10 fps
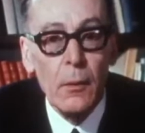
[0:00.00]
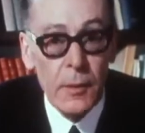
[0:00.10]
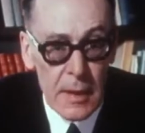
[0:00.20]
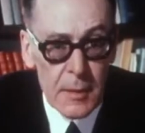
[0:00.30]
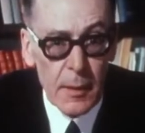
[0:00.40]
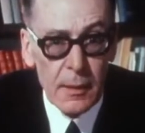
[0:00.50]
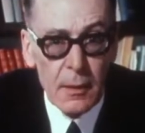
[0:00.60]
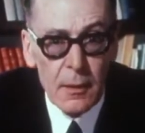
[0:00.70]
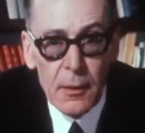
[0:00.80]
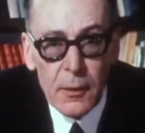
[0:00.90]
On sait
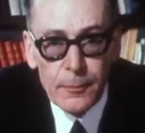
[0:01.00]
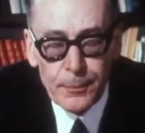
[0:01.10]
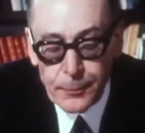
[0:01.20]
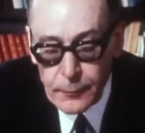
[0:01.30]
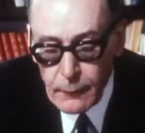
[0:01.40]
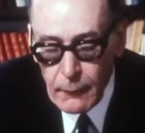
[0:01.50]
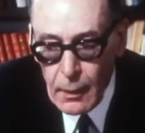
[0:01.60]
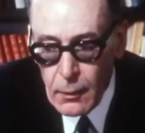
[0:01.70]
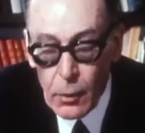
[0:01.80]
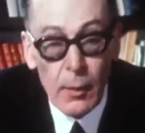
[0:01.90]
cependant que
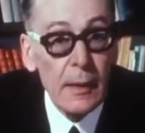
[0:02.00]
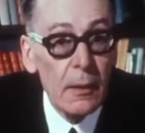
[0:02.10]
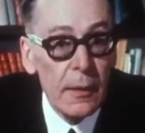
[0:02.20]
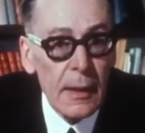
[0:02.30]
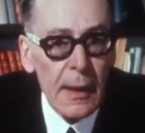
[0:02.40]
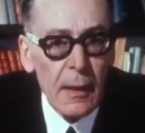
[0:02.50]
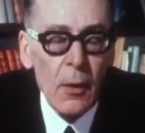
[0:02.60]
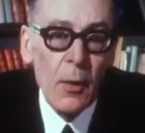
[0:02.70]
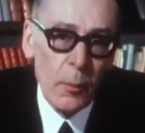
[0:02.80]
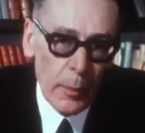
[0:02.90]
le roi
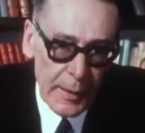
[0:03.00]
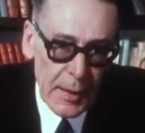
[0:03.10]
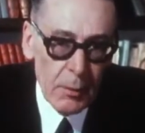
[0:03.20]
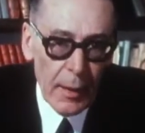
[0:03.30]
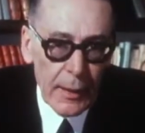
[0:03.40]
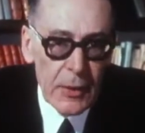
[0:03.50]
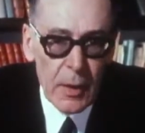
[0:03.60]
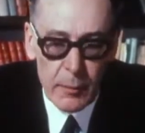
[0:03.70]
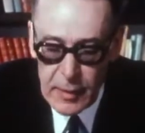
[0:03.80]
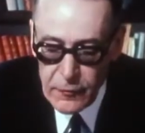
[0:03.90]
d'Angleterre, pratiquement le
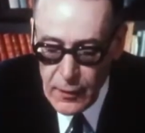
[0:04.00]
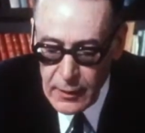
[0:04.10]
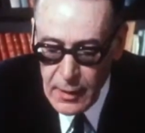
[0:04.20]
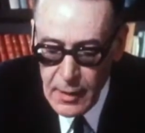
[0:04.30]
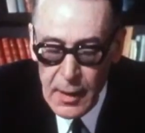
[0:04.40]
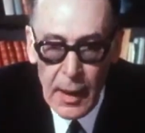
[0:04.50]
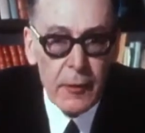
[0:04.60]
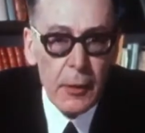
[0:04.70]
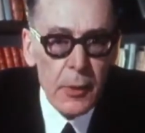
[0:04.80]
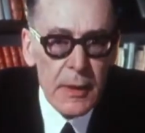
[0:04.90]
régent Bedford,
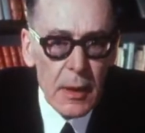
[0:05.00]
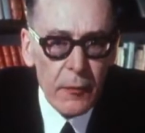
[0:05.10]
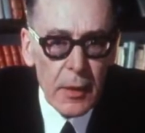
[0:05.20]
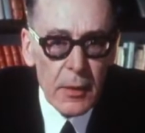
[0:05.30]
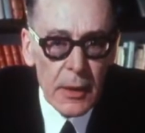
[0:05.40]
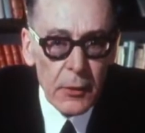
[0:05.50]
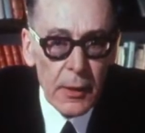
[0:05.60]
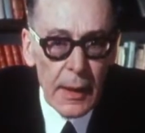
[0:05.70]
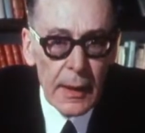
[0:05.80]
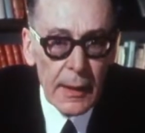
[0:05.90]
avait lui aussi envoyé une
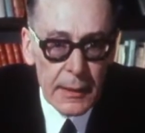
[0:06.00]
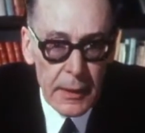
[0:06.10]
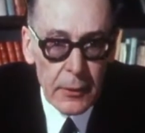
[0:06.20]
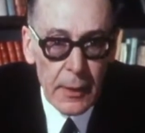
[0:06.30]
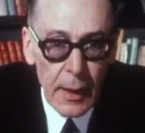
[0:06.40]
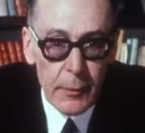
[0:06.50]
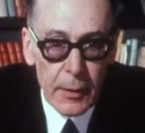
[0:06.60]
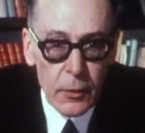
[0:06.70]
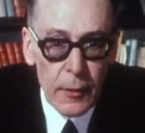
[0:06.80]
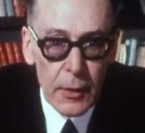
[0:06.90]
circulaire, la circulaire a
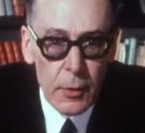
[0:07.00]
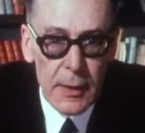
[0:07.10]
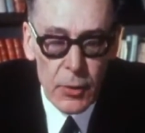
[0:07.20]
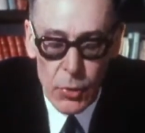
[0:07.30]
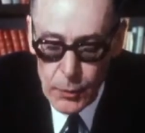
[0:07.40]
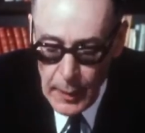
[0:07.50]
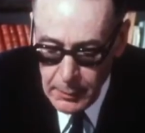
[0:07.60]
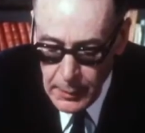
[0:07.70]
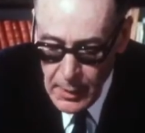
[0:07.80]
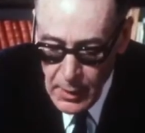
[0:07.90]
bien dû venir sous les yeux du
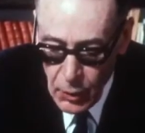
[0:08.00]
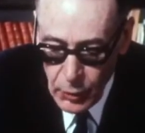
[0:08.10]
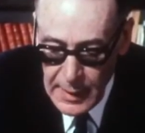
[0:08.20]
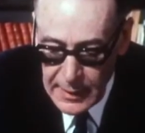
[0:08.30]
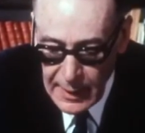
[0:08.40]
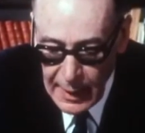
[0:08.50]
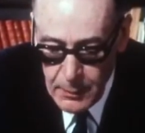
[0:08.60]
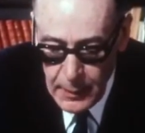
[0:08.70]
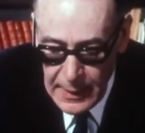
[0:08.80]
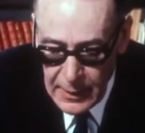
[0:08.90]
pape, où il était
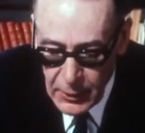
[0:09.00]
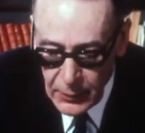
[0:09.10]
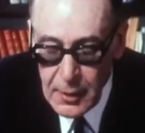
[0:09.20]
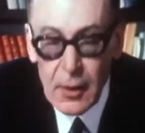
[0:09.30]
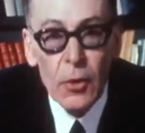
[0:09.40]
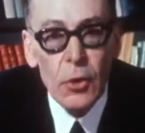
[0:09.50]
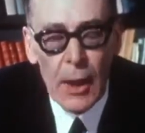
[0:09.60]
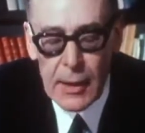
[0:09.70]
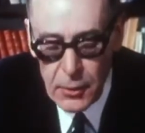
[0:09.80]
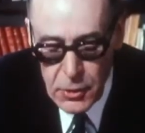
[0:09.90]
rappelé que
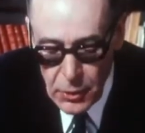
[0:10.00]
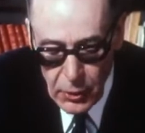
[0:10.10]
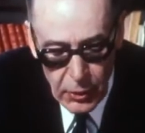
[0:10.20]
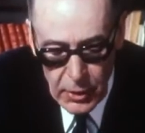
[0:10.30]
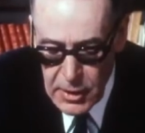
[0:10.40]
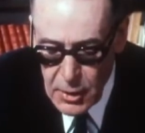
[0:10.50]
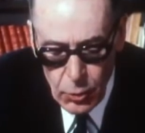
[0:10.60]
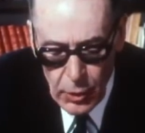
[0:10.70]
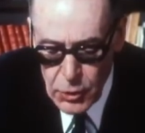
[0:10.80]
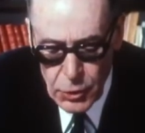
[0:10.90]
Jeanne ne se reconnaissait
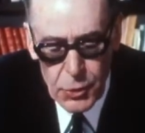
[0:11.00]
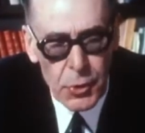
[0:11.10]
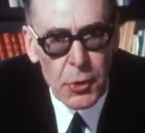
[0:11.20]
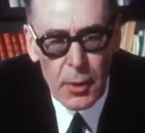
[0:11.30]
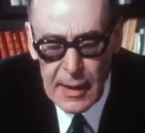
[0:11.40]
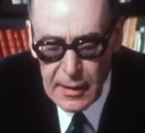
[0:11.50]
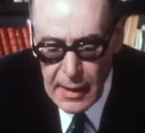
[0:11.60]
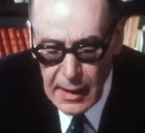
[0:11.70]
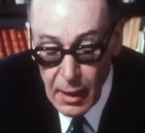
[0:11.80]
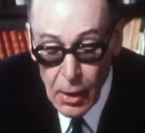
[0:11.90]
aucun juge sur la
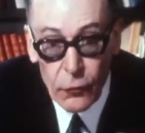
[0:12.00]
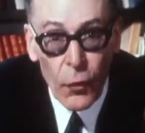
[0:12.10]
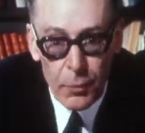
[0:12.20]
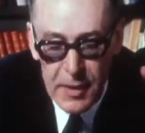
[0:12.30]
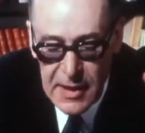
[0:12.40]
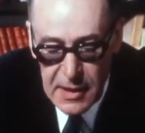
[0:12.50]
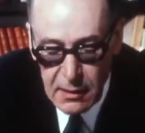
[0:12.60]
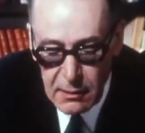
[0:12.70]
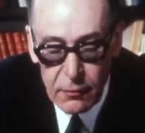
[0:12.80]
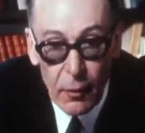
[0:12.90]
terre,
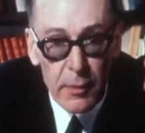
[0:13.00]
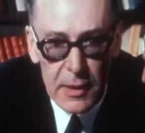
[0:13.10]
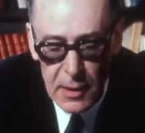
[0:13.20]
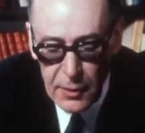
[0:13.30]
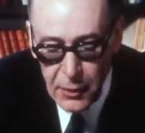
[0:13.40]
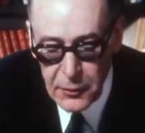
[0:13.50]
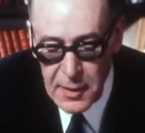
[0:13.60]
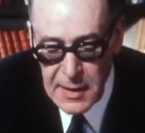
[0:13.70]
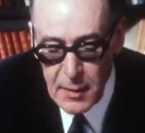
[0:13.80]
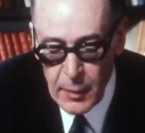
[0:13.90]
vomissant, vomissant
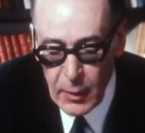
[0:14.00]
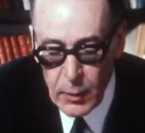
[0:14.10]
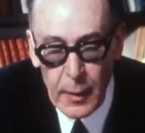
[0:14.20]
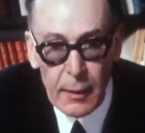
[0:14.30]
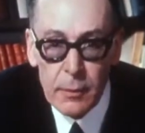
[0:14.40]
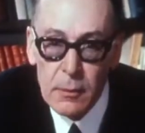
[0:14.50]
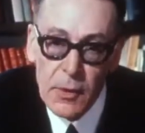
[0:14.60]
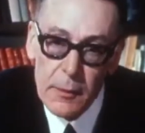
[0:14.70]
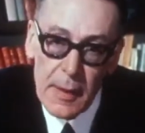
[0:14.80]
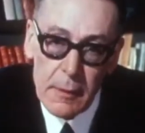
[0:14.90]
notre Saint-Père le Pape,
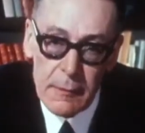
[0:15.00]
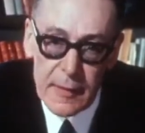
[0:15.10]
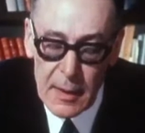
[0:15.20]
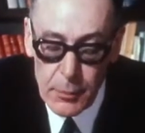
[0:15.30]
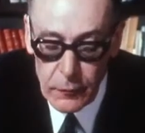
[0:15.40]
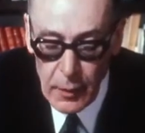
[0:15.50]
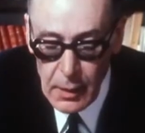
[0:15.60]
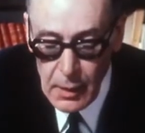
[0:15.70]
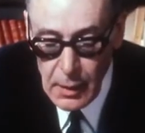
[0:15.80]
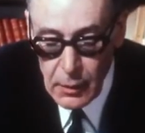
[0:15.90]
jamais elle ça,
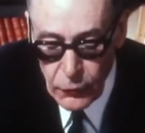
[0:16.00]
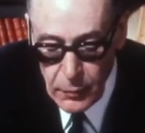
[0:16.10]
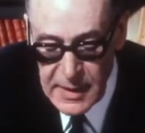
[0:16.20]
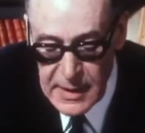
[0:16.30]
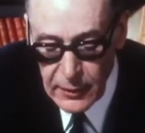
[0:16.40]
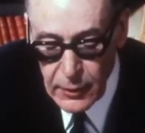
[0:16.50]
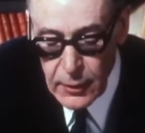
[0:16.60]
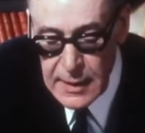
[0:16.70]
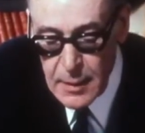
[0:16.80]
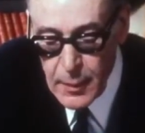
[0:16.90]
vomissant
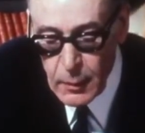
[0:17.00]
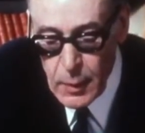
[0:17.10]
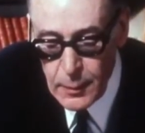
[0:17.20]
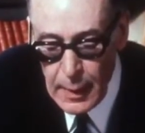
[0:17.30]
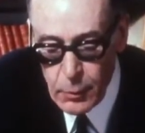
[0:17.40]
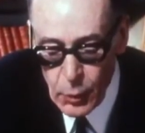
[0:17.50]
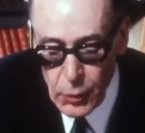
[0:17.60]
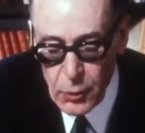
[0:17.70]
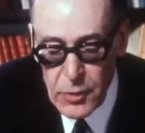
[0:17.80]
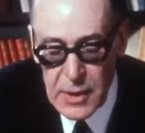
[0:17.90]
notre Saint-Père le Pape,
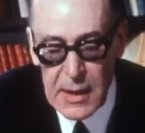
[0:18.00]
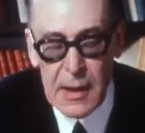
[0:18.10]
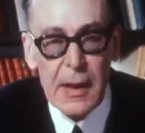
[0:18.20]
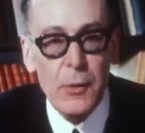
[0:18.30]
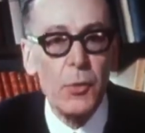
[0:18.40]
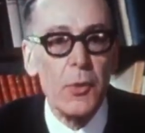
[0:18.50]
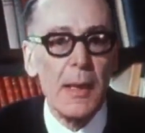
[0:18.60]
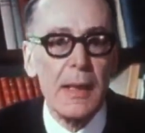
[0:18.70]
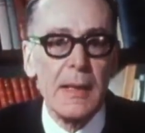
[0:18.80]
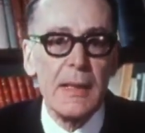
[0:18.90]
le Concile et toute
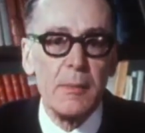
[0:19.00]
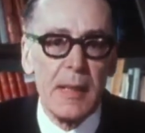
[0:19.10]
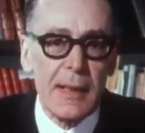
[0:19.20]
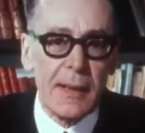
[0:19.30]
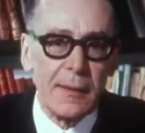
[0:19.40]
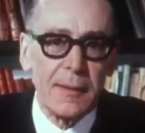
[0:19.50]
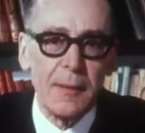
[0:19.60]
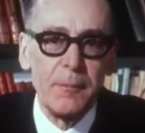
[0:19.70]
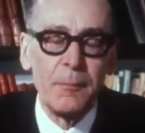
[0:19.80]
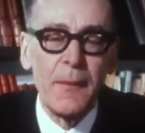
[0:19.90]
l'Église militante.